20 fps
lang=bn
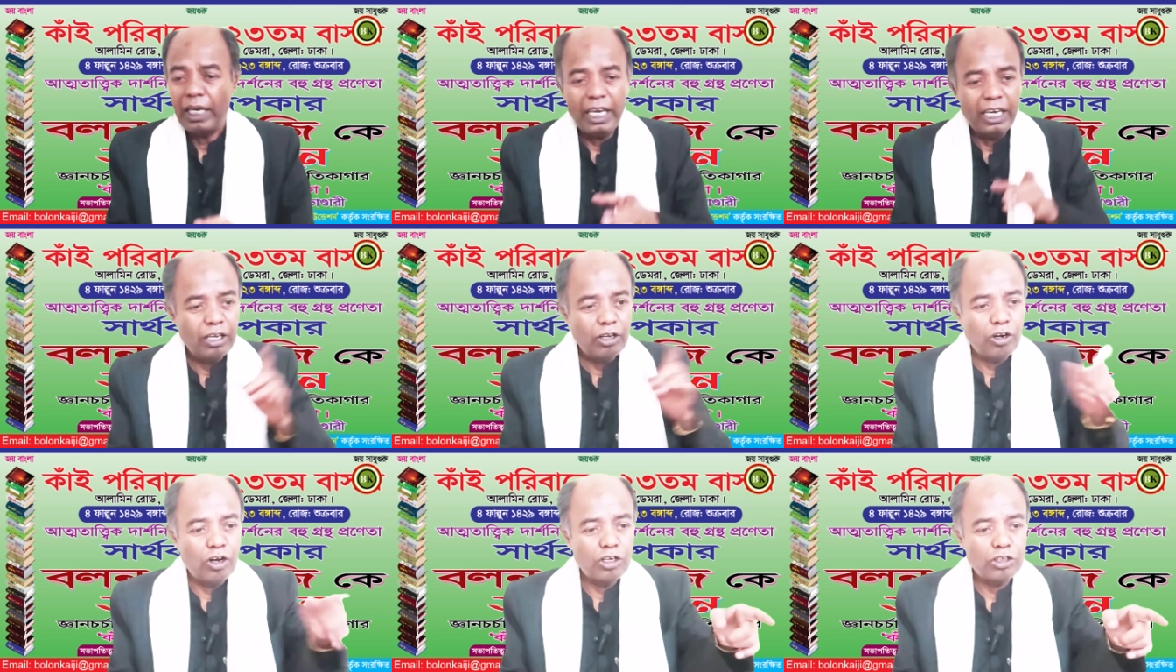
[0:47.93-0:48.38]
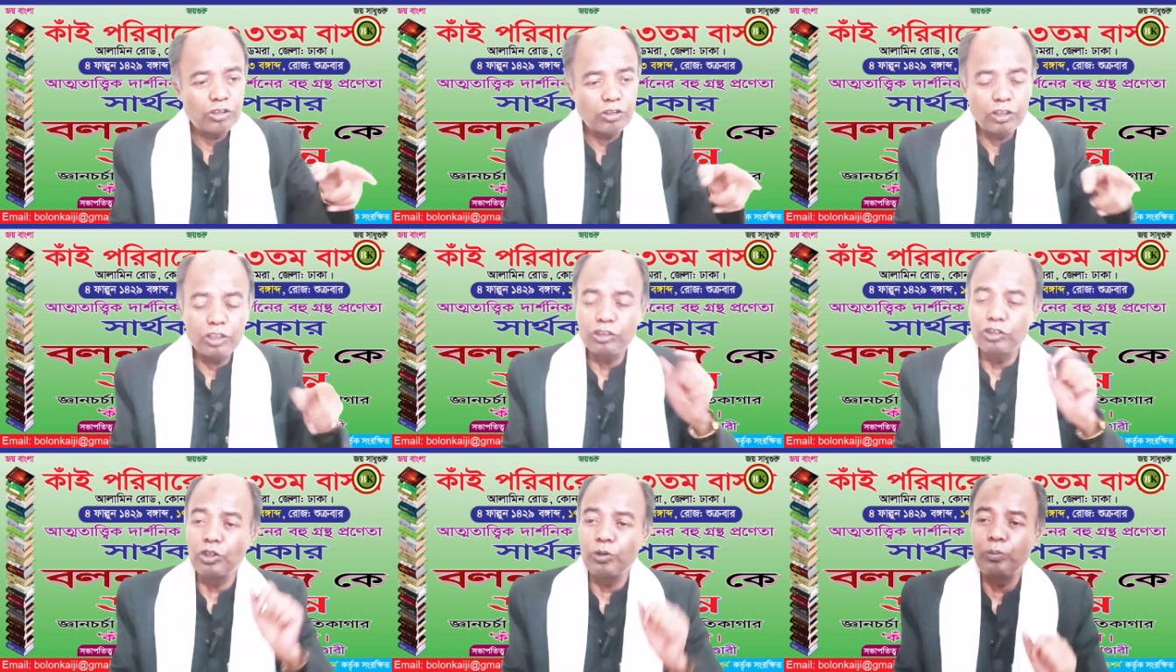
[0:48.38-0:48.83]
এই রহস্য
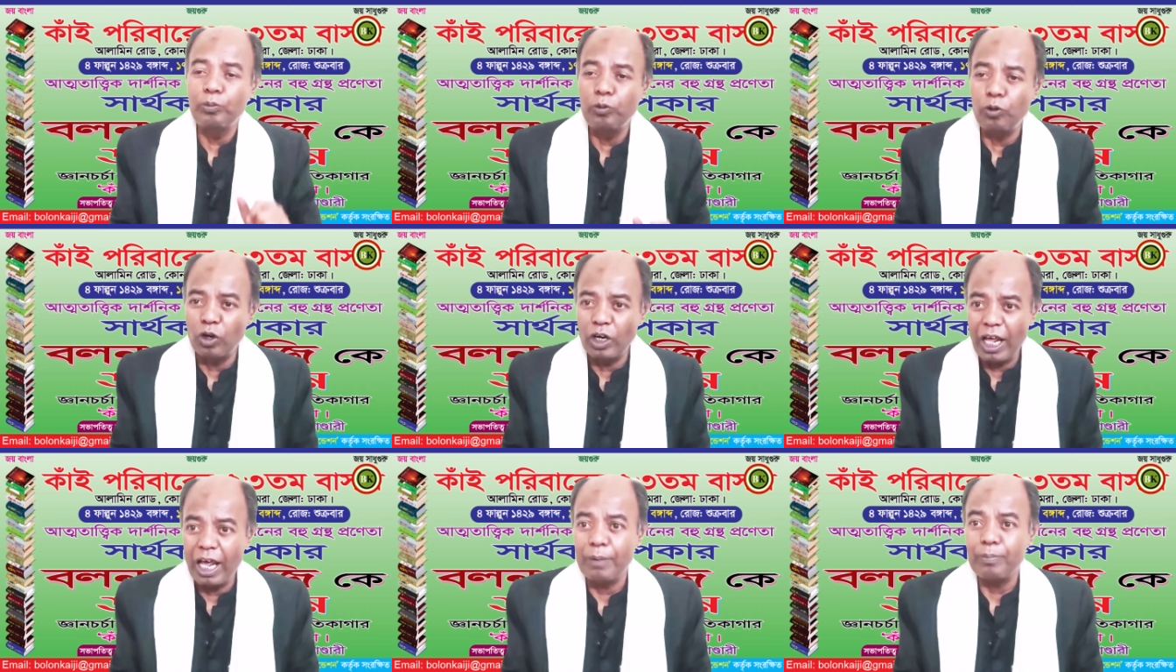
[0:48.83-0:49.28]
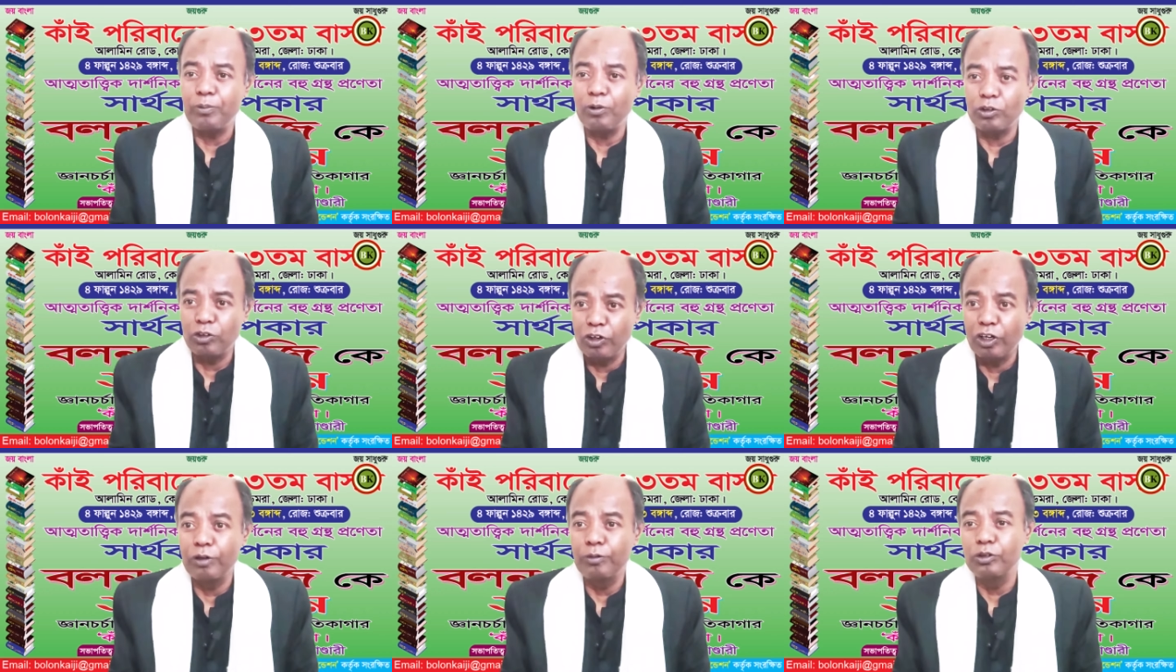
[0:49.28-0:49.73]
কিন্তু পড়ার
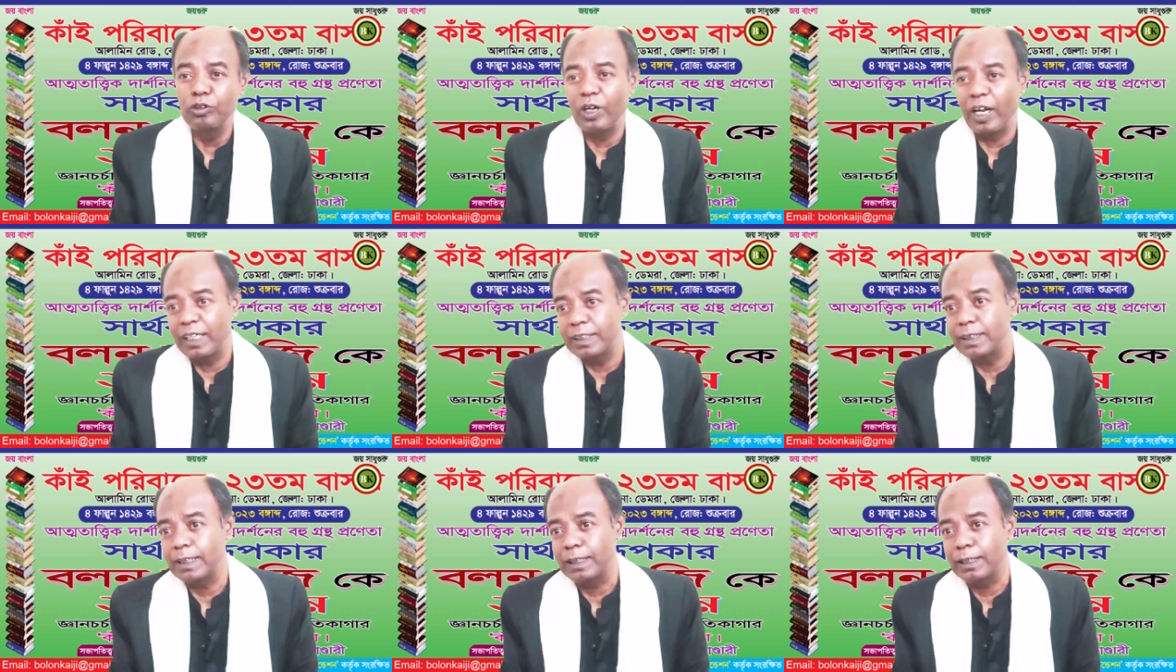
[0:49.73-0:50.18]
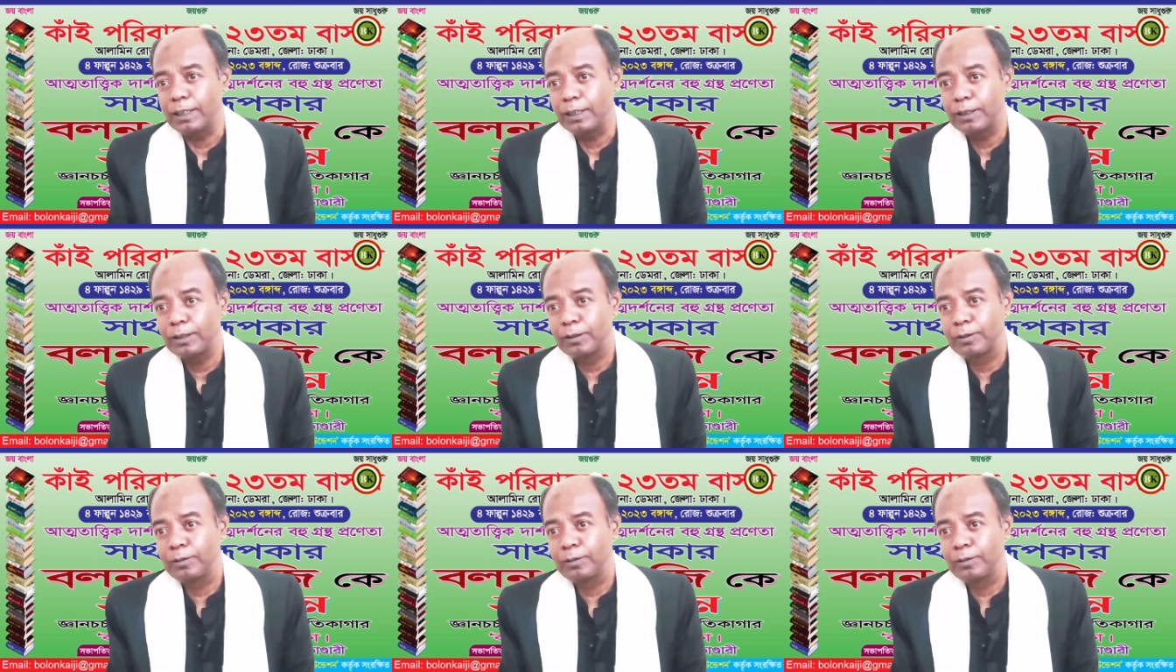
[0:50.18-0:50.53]
পঠনের ভিতরে আছে